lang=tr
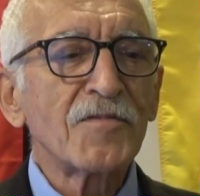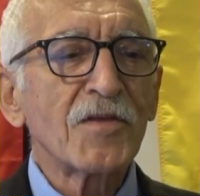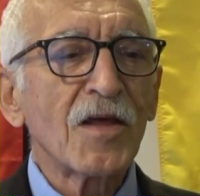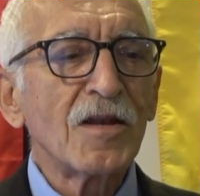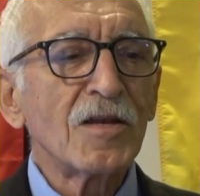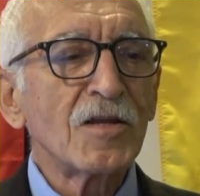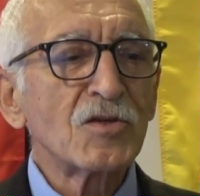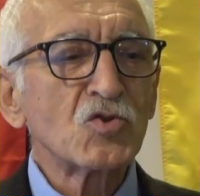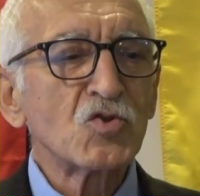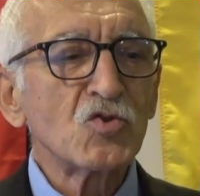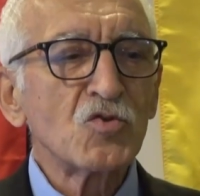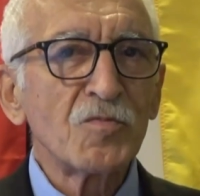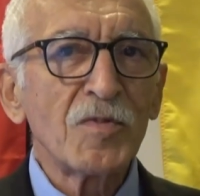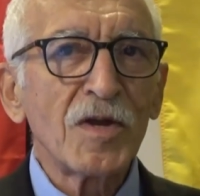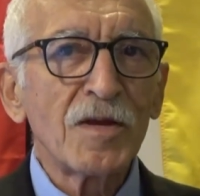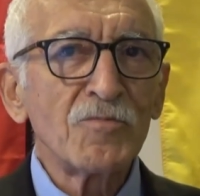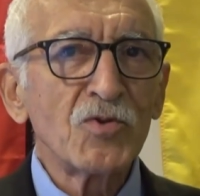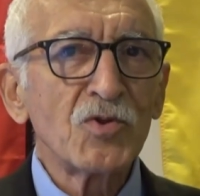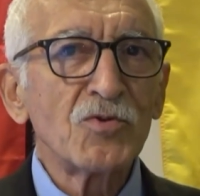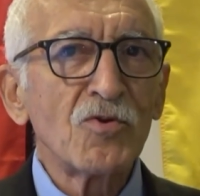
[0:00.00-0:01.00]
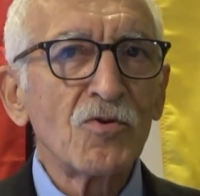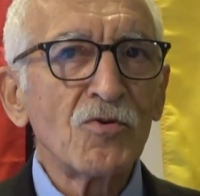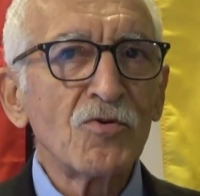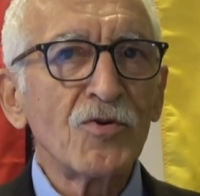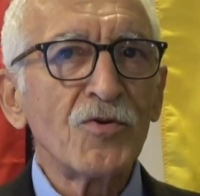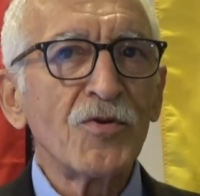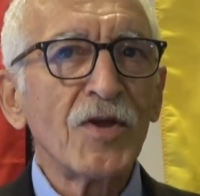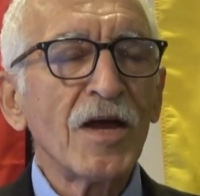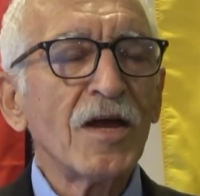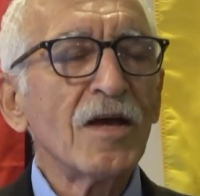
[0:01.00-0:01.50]
Antalya Şube
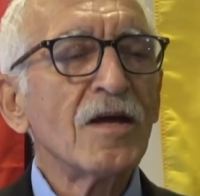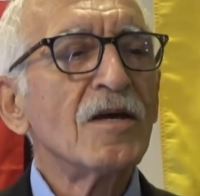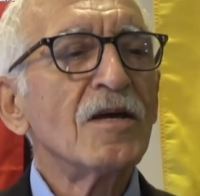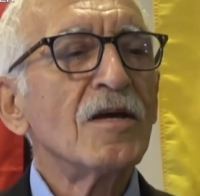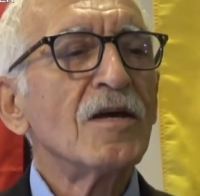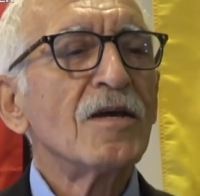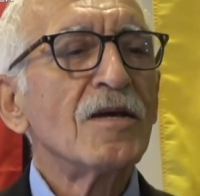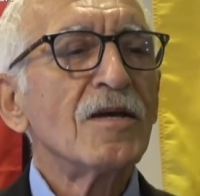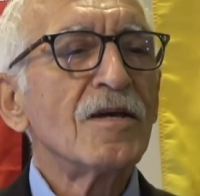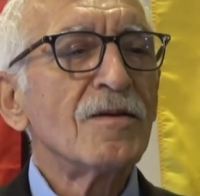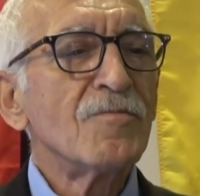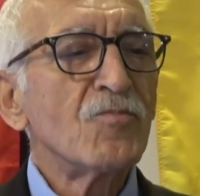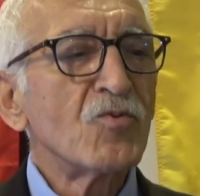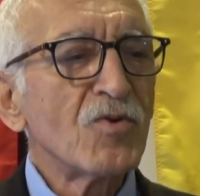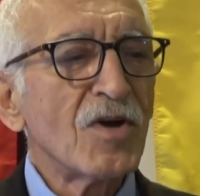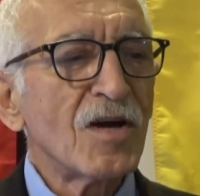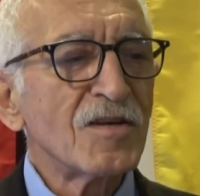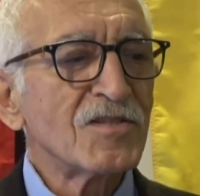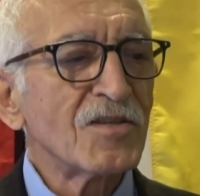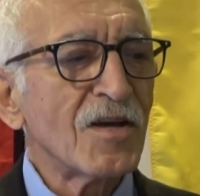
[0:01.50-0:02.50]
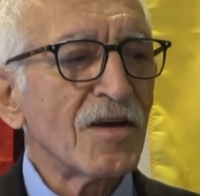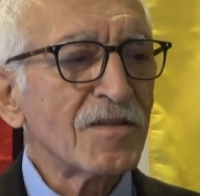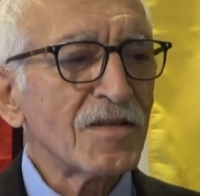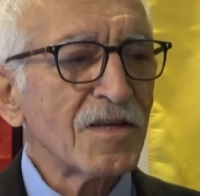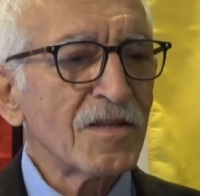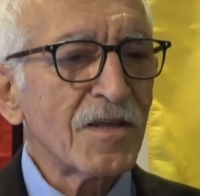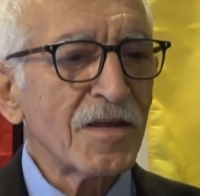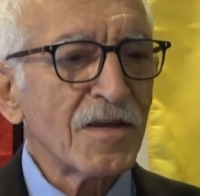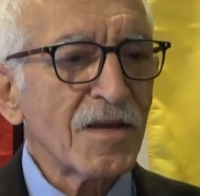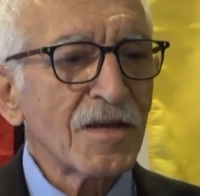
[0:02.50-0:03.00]
Müdürlüğü'ne
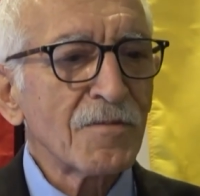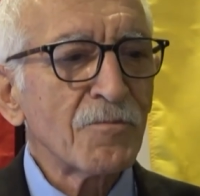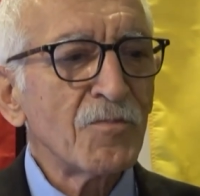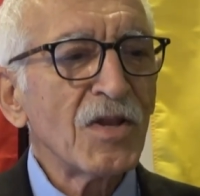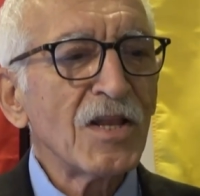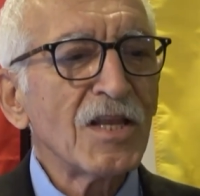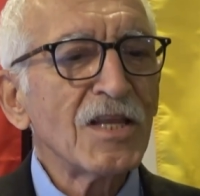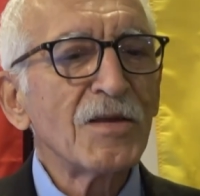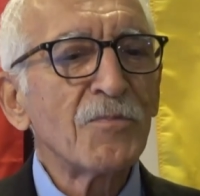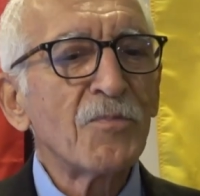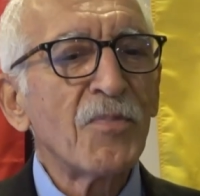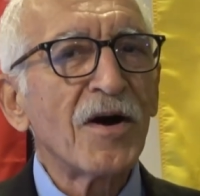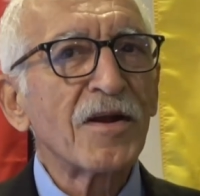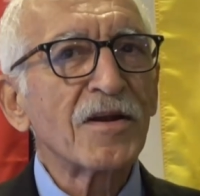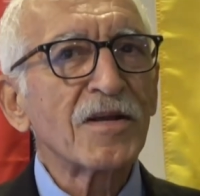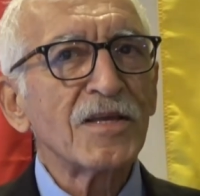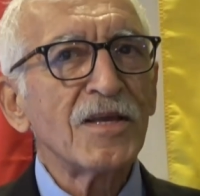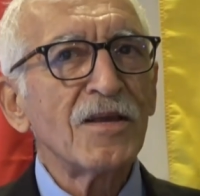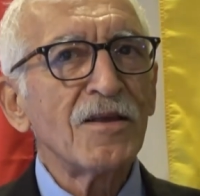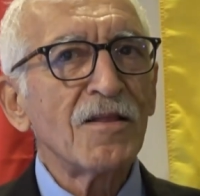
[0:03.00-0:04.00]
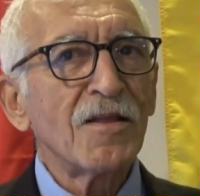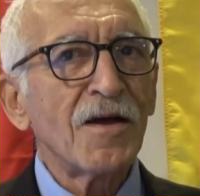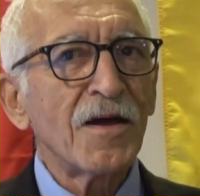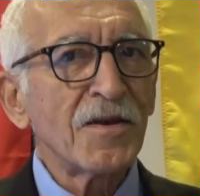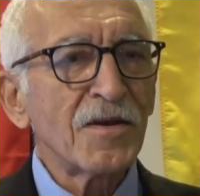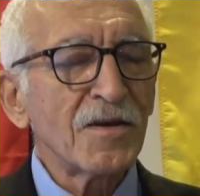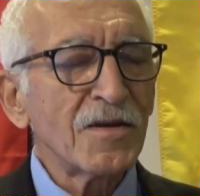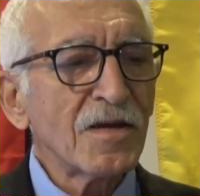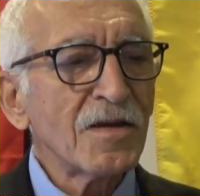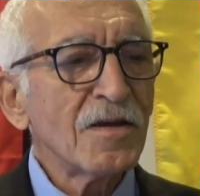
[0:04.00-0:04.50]
müracaat ederek milli park
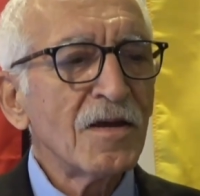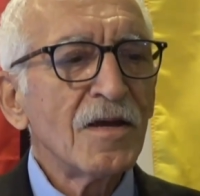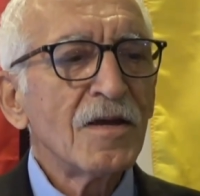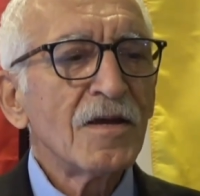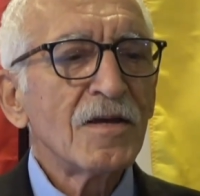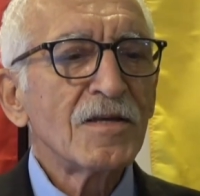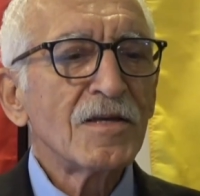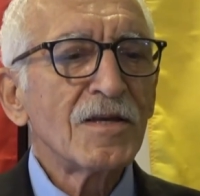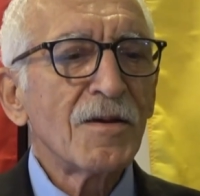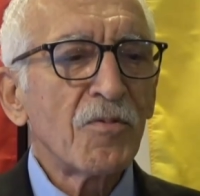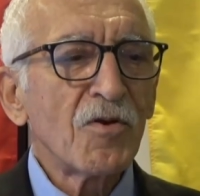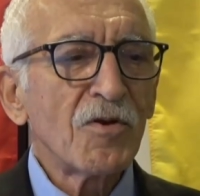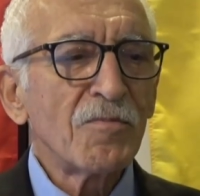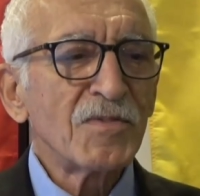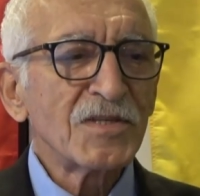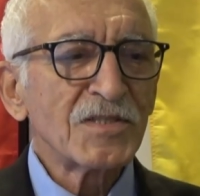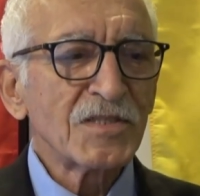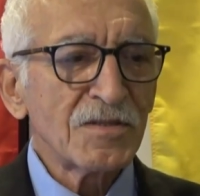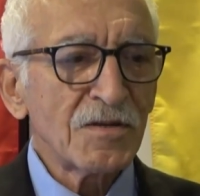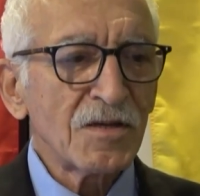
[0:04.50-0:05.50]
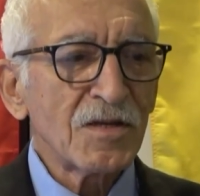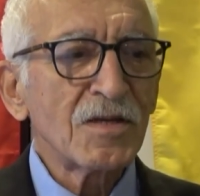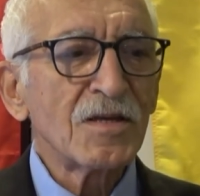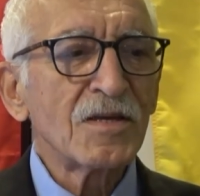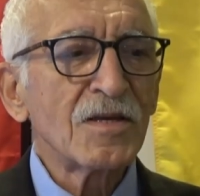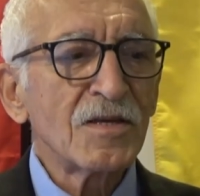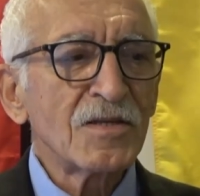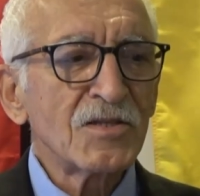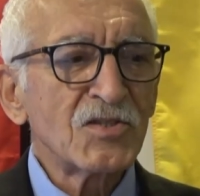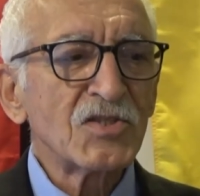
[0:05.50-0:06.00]
ilanını yapılması
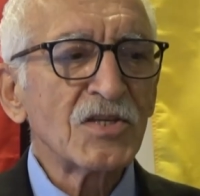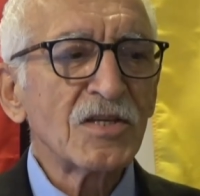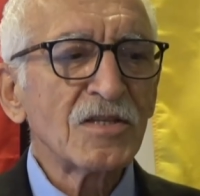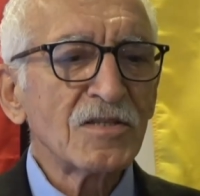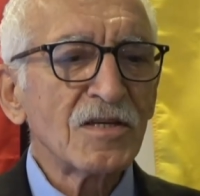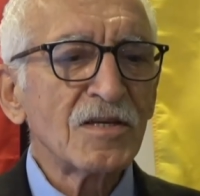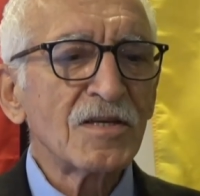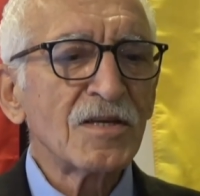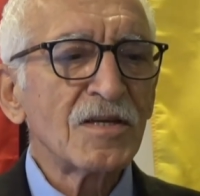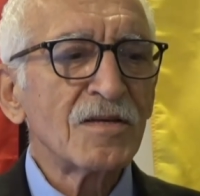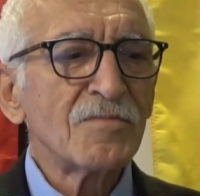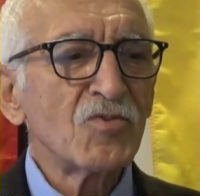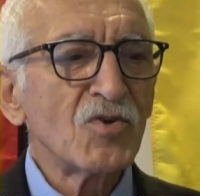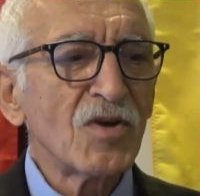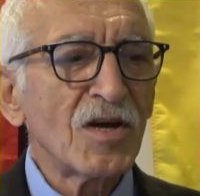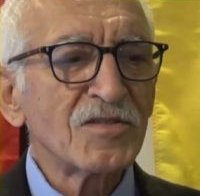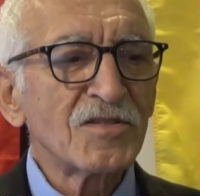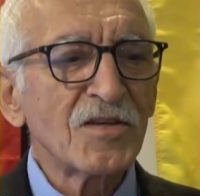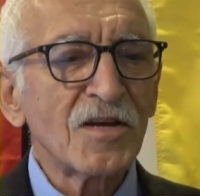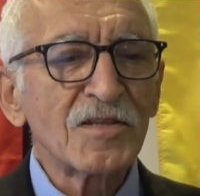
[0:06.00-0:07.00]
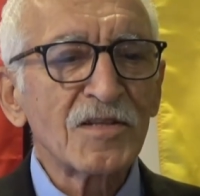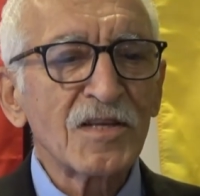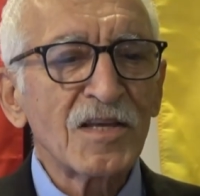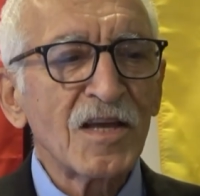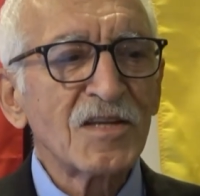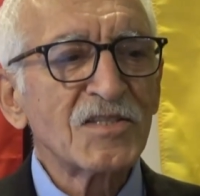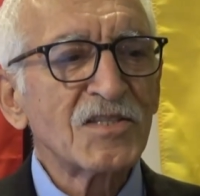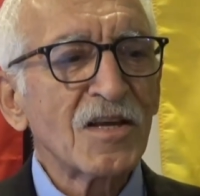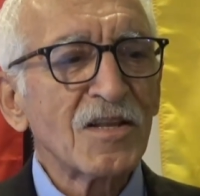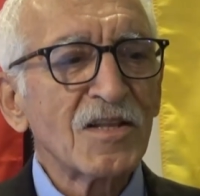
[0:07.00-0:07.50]
için müracaatı
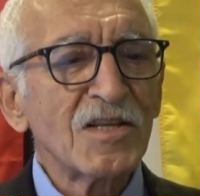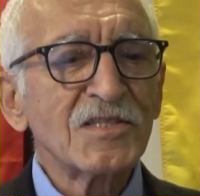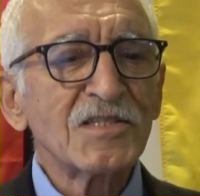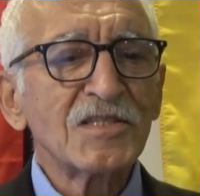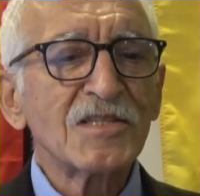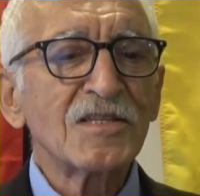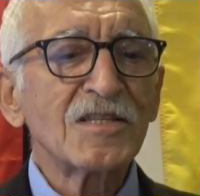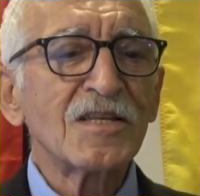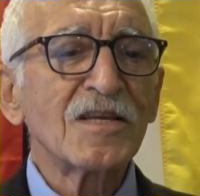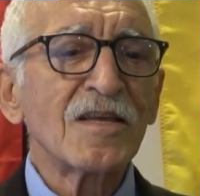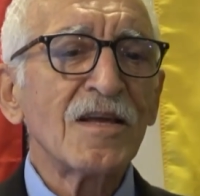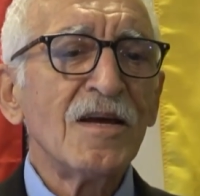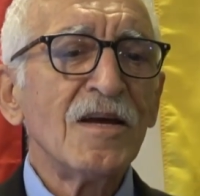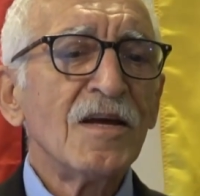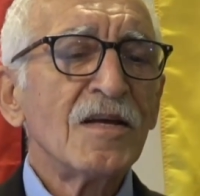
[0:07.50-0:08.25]
gerçekleştirdik.